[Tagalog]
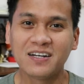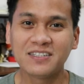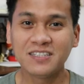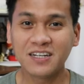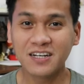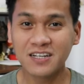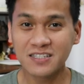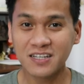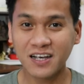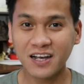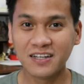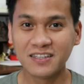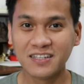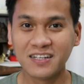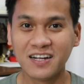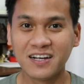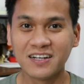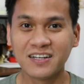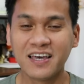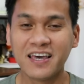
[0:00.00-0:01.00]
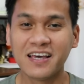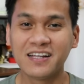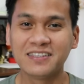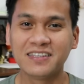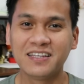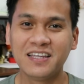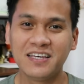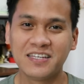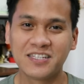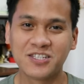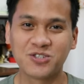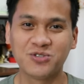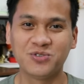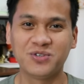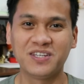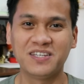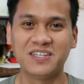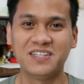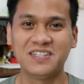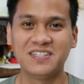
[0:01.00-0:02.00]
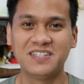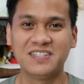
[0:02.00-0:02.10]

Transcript: at saka sa kanilang health history.